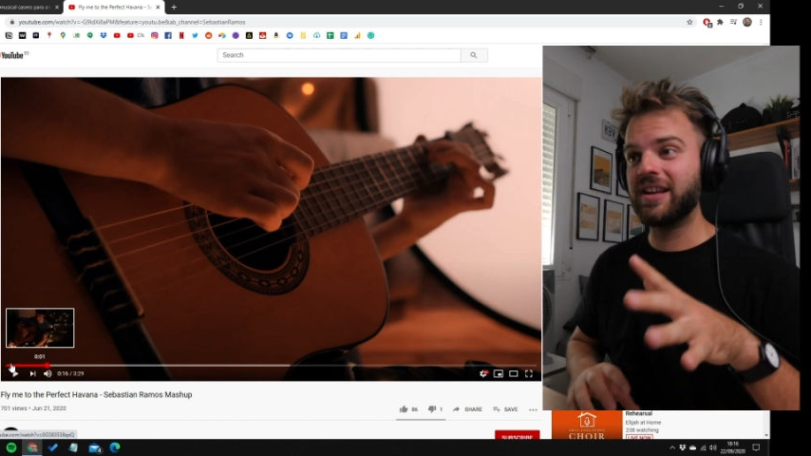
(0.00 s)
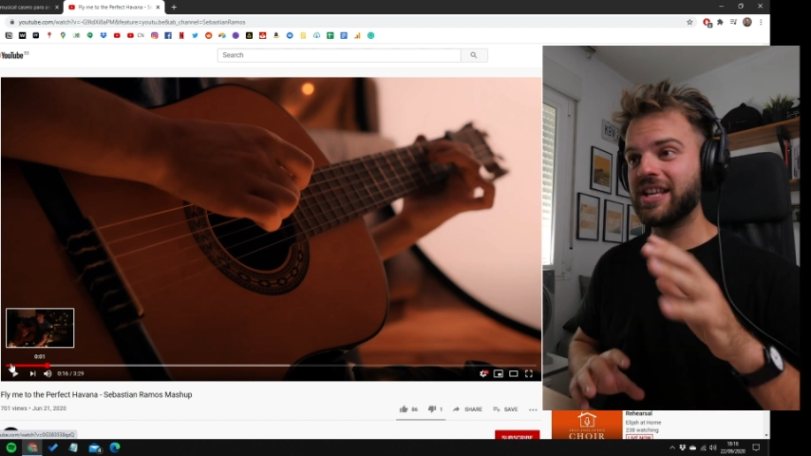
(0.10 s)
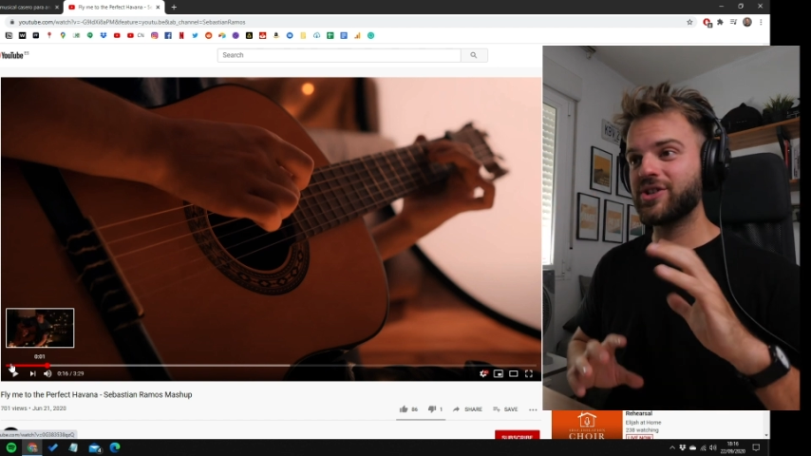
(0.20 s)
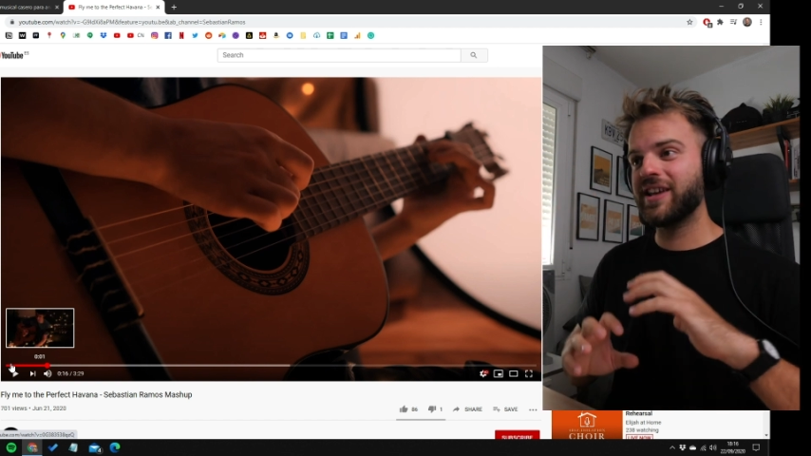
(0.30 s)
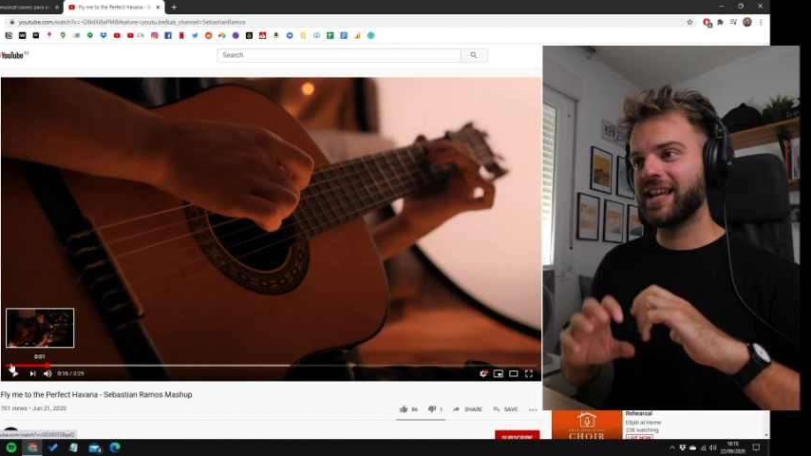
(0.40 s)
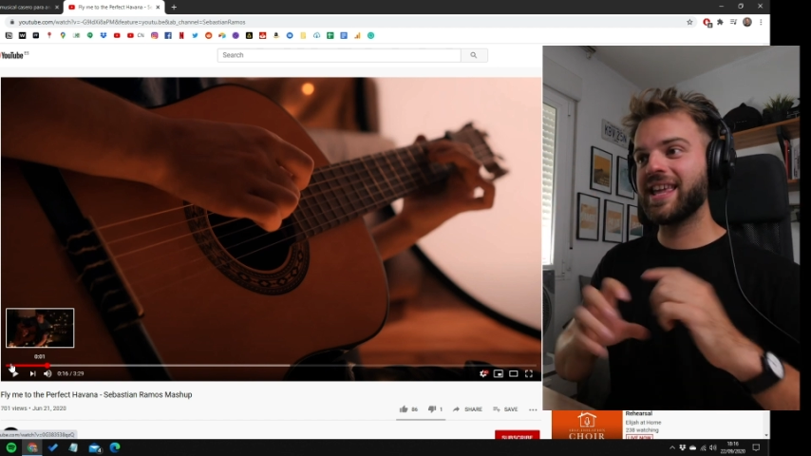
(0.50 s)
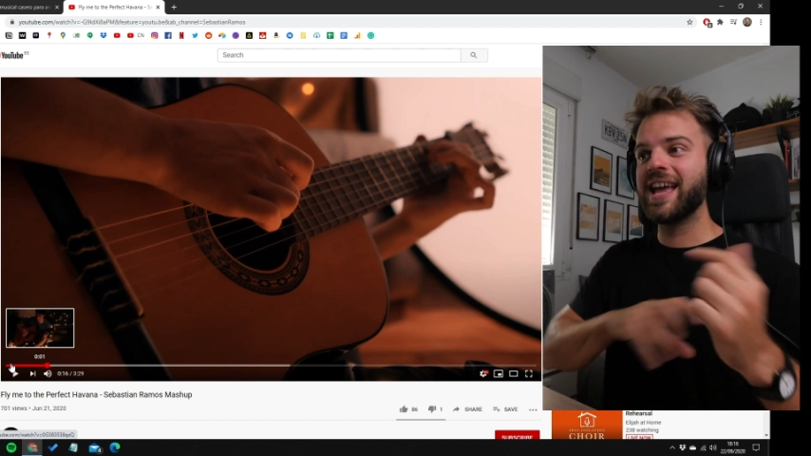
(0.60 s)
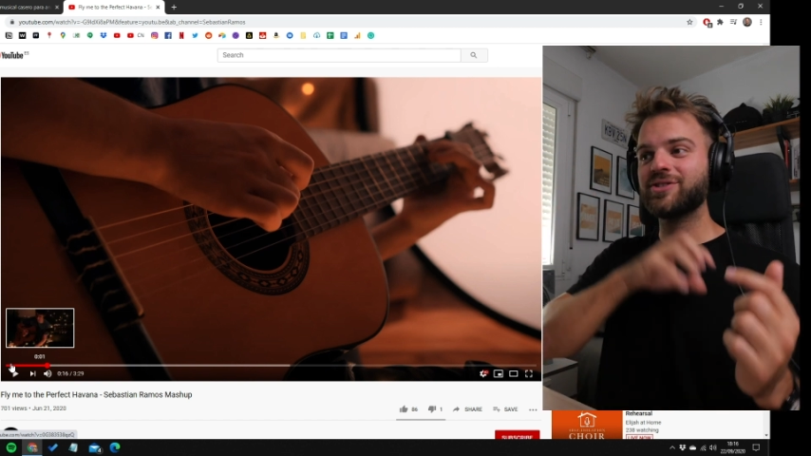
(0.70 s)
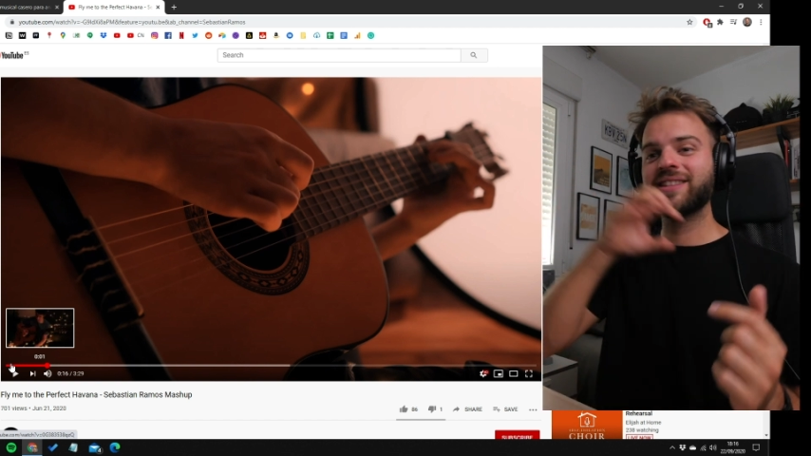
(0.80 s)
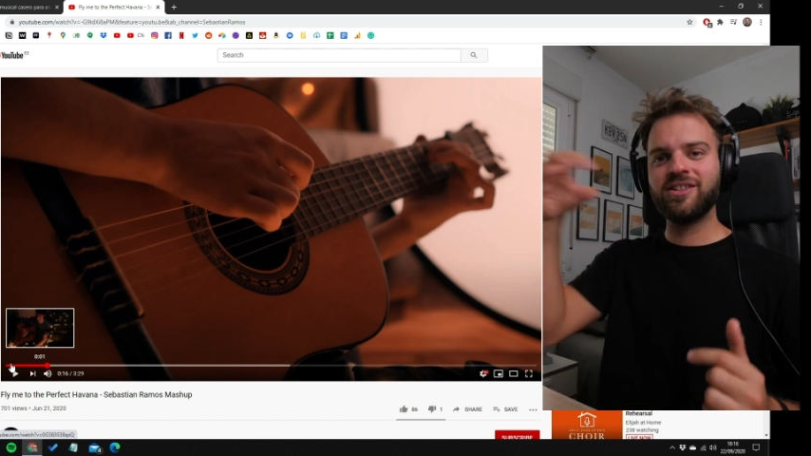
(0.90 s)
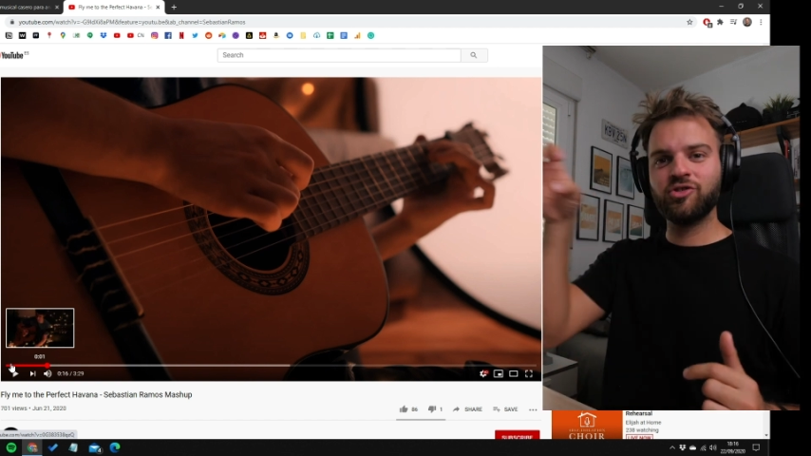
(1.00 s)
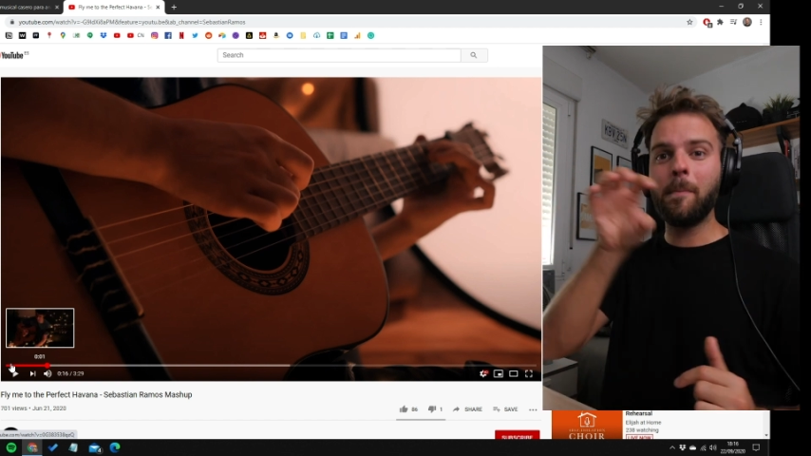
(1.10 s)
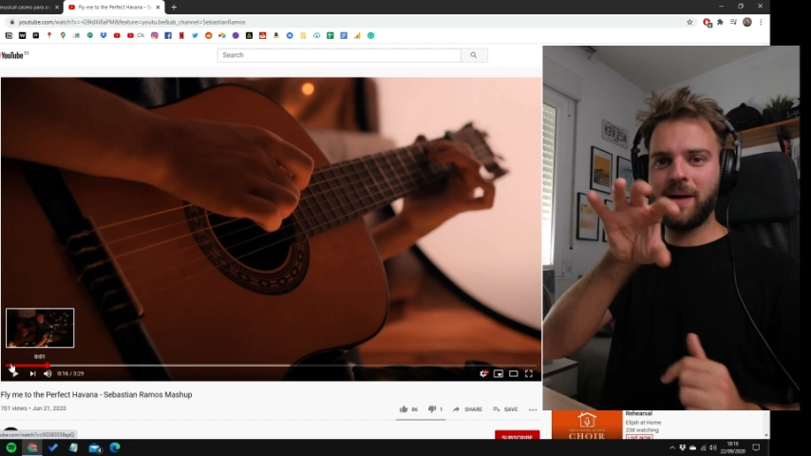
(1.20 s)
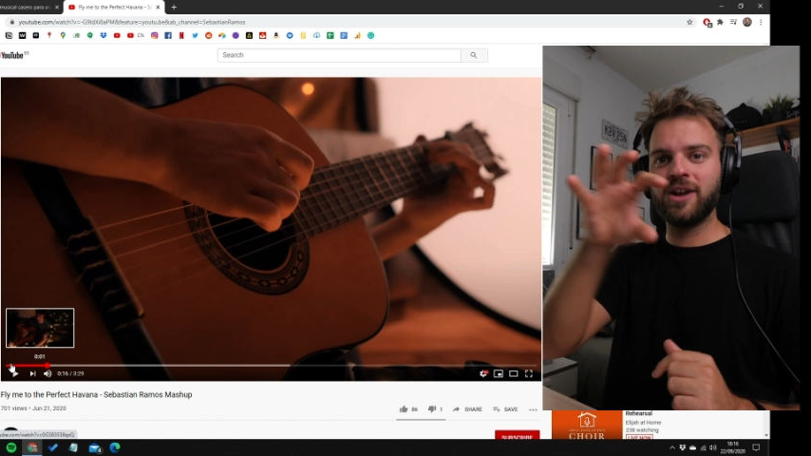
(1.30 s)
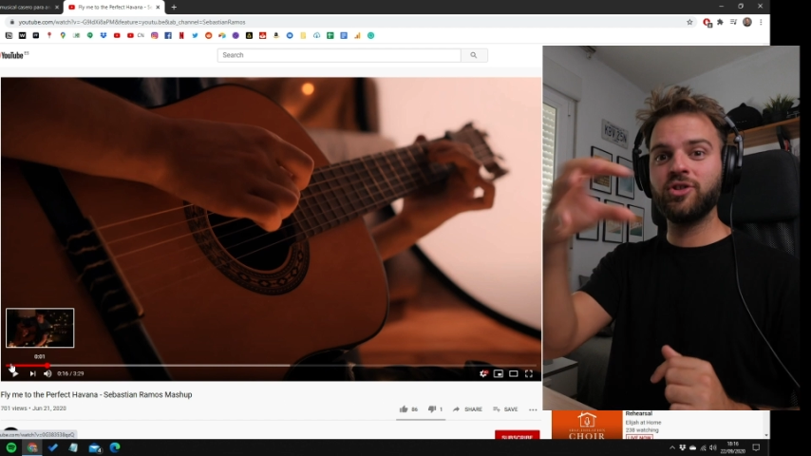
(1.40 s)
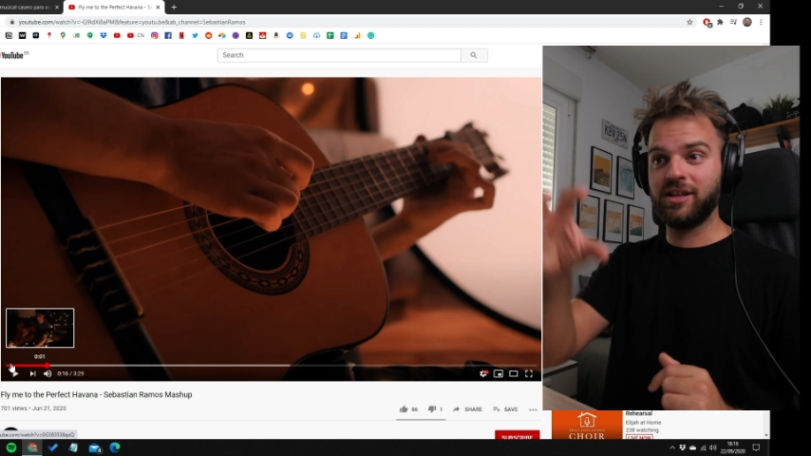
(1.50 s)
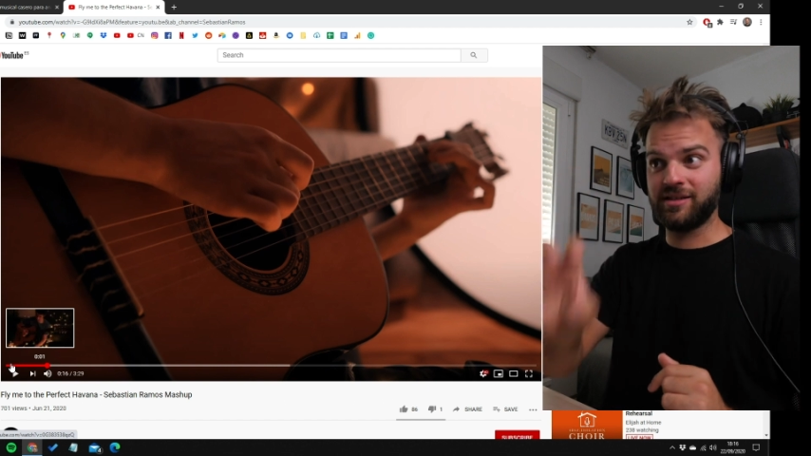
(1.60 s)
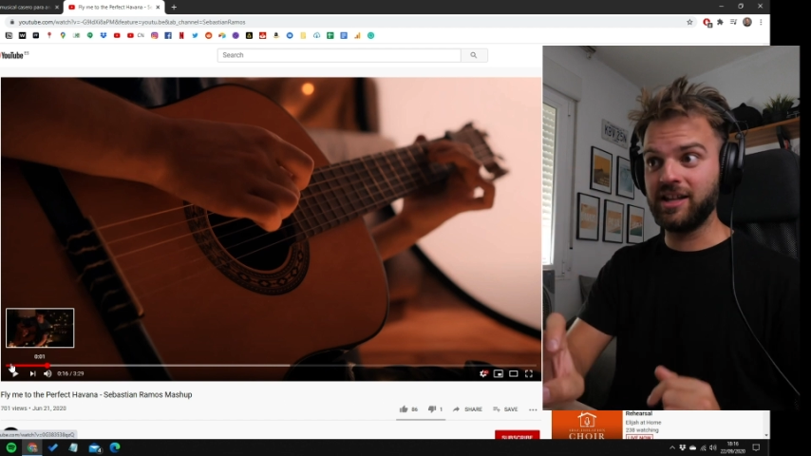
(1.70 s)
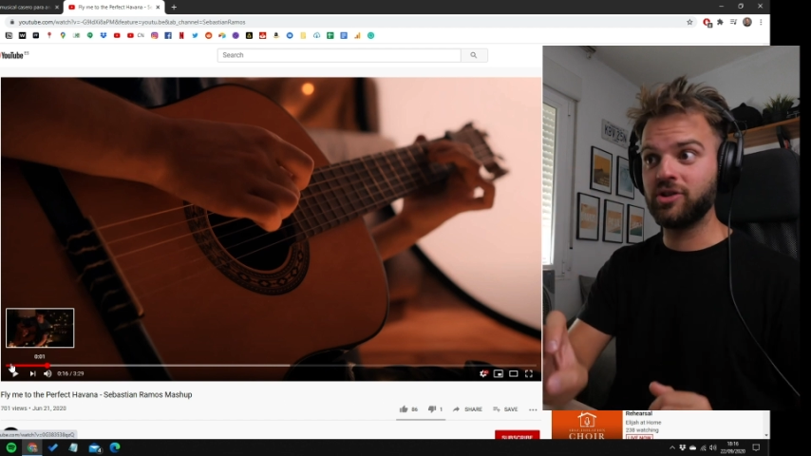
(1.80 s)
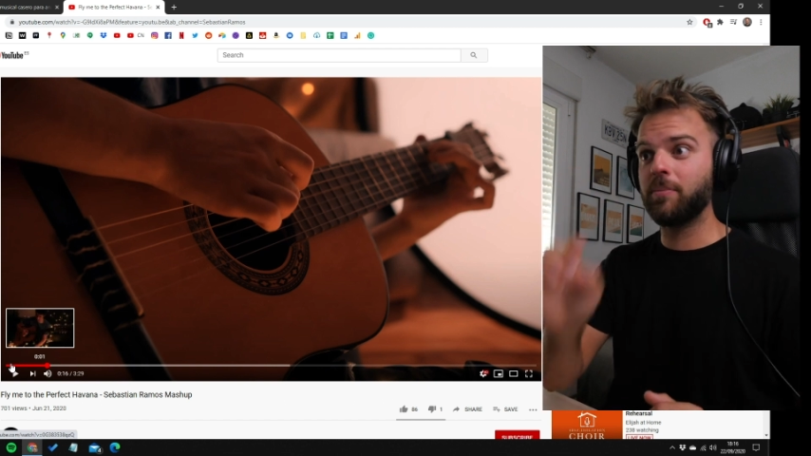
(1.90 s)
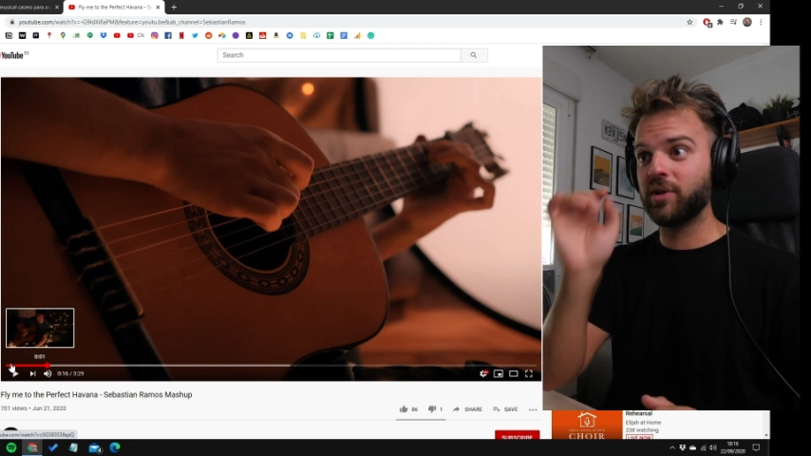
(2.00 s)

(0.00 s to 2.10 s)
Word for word: el hecho de que hayas hecho tantos planos distintos,